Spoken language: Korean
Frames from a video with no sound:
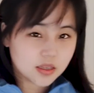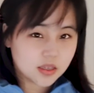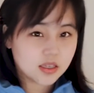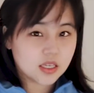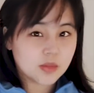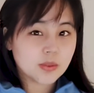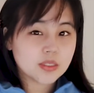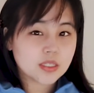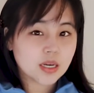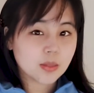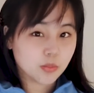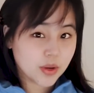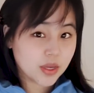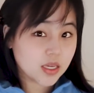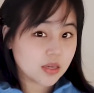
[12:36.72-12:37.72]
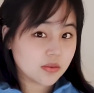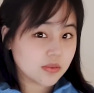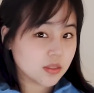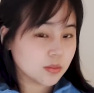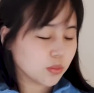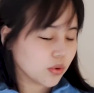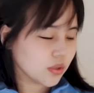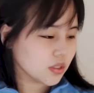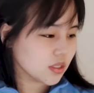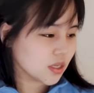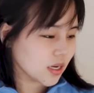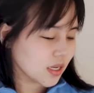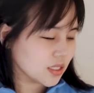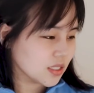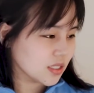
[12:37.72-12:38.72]
이 이베타 브레이크 이븐
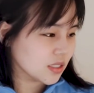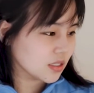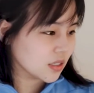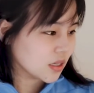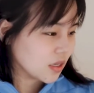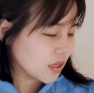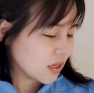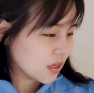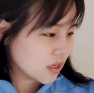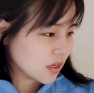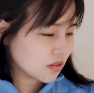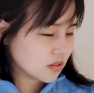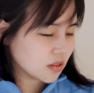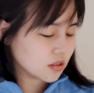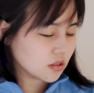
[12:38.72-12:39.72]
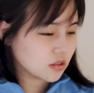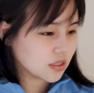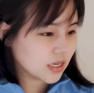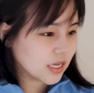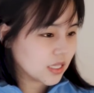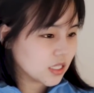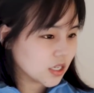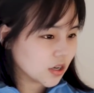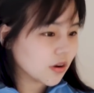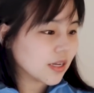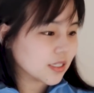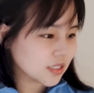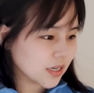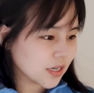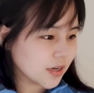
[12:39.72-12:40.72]
포인트라는 컨센서스가 있는 것
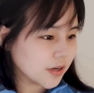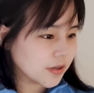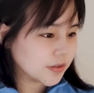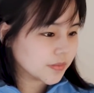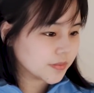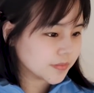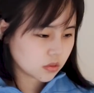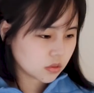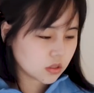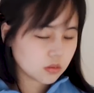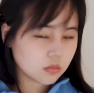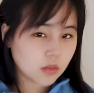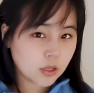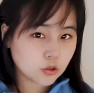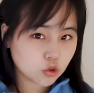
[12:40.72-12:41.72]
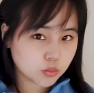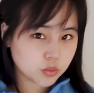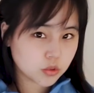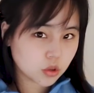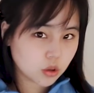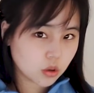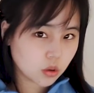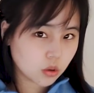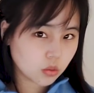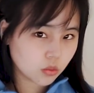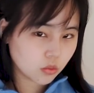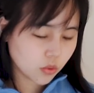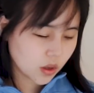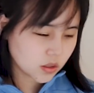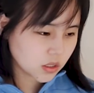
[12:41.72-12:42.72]
같아요. 지금 애초부터
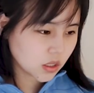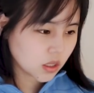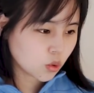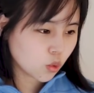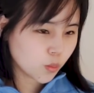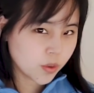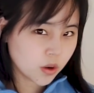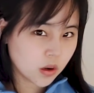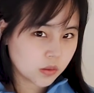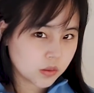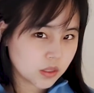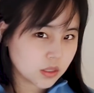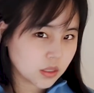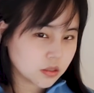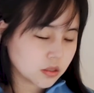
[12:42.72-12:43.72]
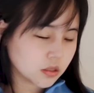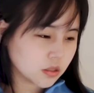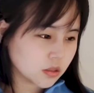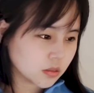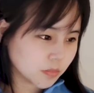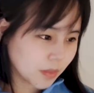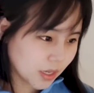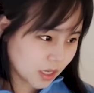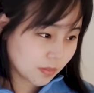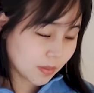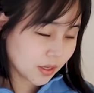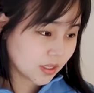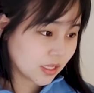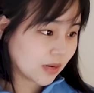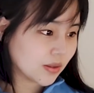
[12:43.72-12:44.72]
굉장히 고평가됐다는 말이
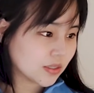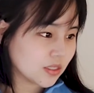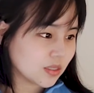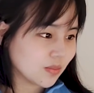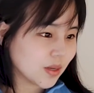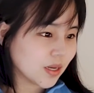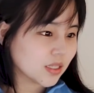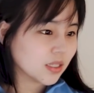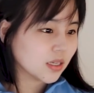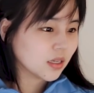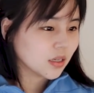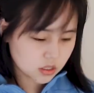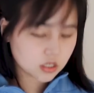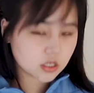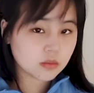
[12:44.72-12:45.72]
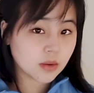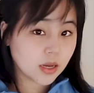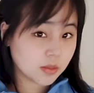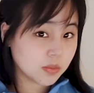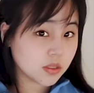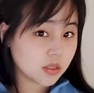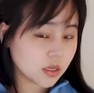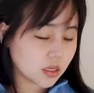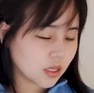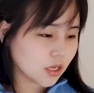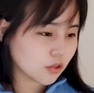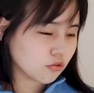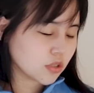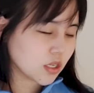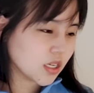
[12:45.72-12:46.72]
많이 나왔지만 지금 아이비들이다
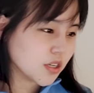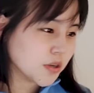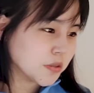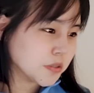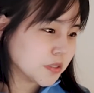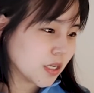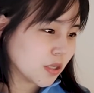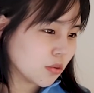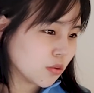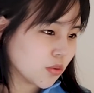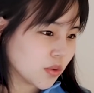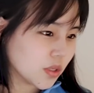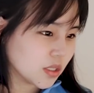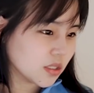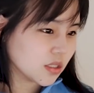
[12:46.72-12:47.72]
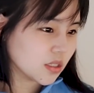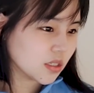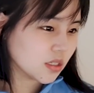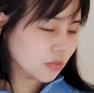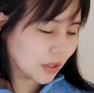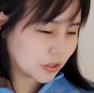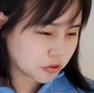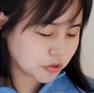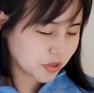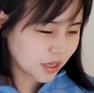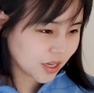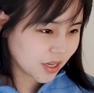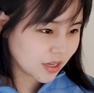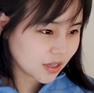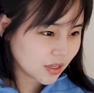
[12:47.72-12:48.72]
투자 의견을 내놓고 있는
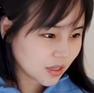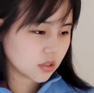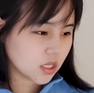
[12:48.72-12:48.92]
와중에